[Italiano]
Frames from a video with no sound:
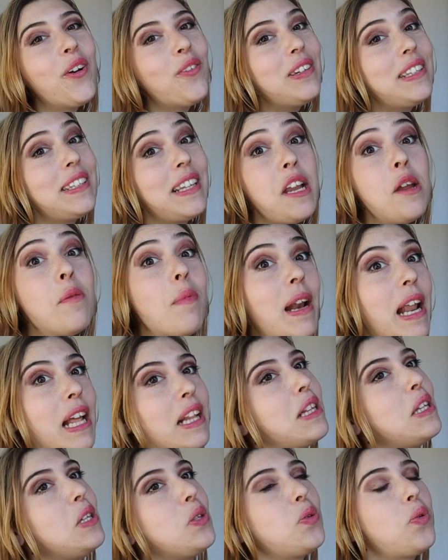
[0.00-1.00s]
Questi
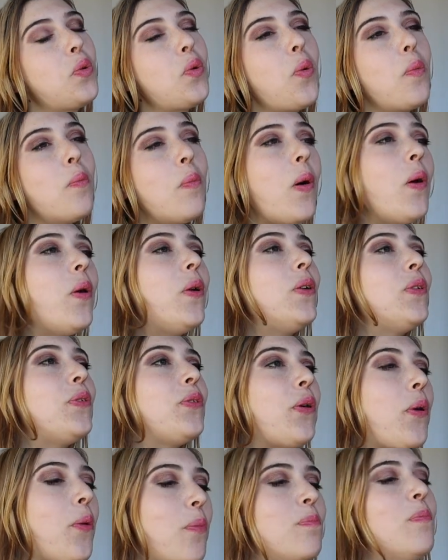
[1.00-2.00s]
animaletti sono
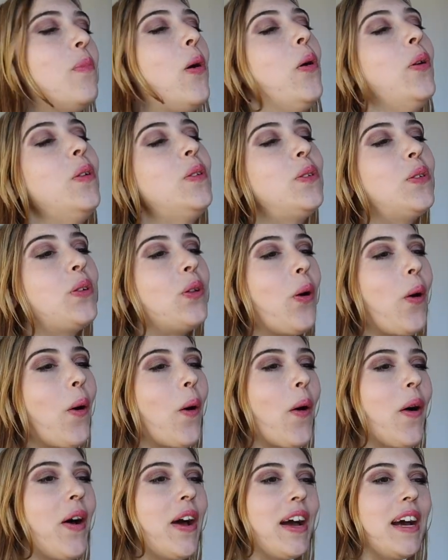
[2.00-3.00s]
molto
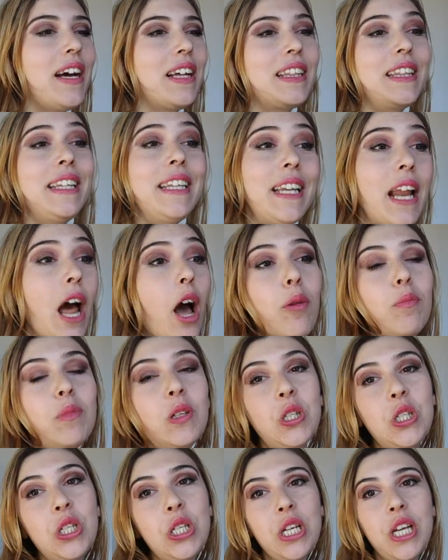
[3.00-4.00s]
molto eh,
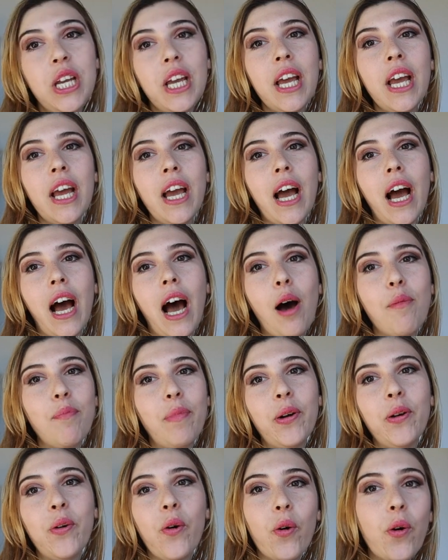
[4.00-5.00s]
dinamici,
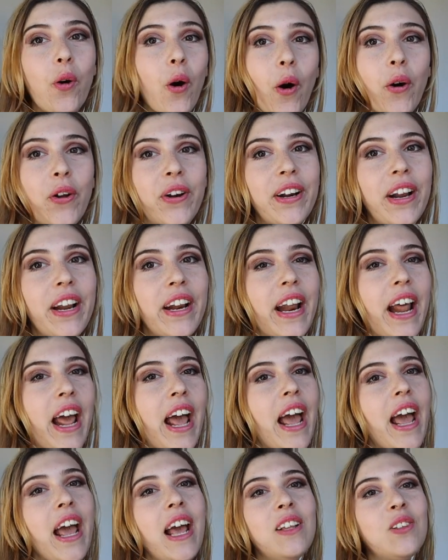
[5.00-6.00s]
amano
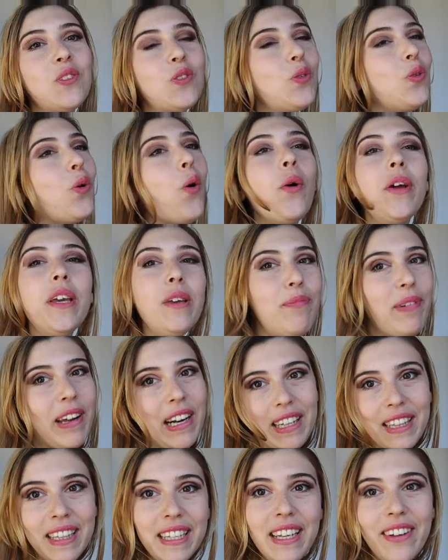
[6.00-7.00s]
correre, sono
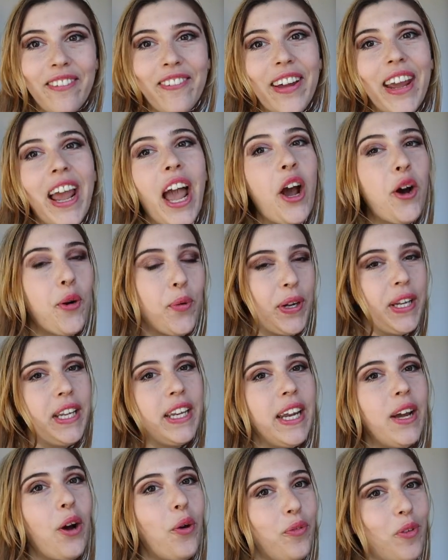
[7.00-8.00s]
iperattivi e
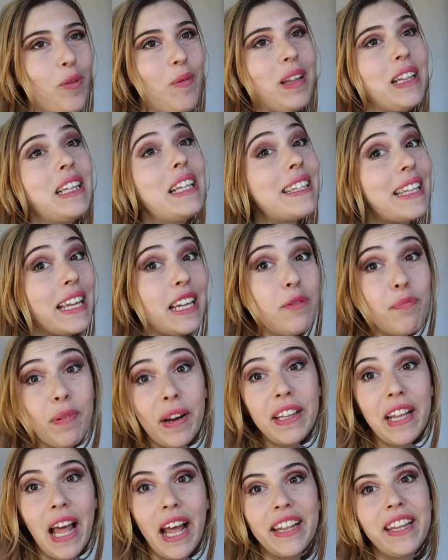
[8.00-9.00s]
quindi ovviamente se li
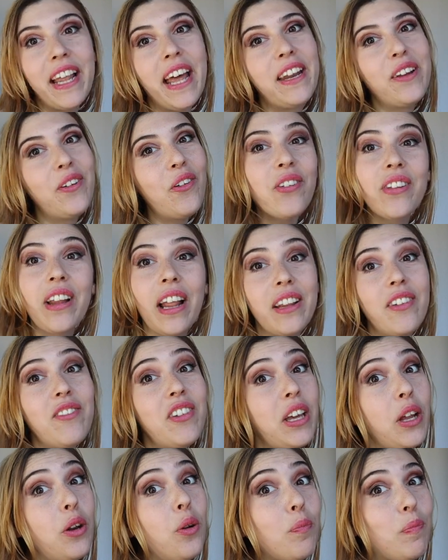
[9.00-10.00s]
prendete ricordatevi
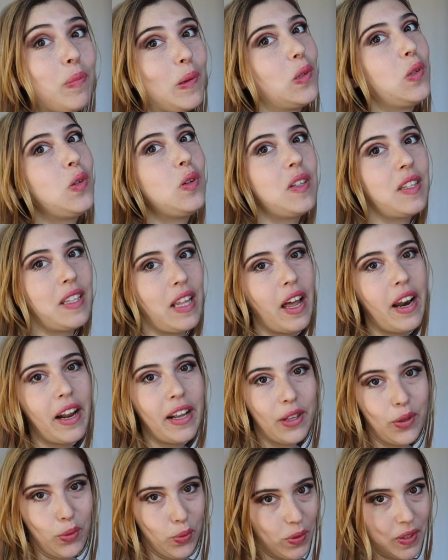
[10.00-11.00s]
che non possono stare
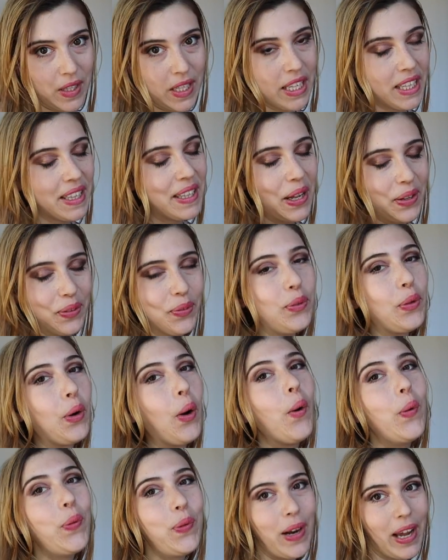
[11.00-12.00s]
chiusi
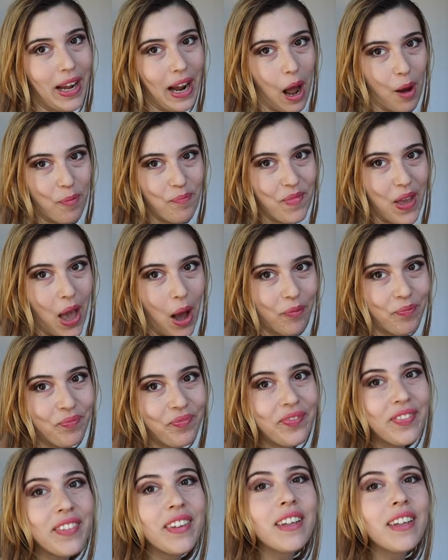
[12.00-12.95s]
dentro una gabbia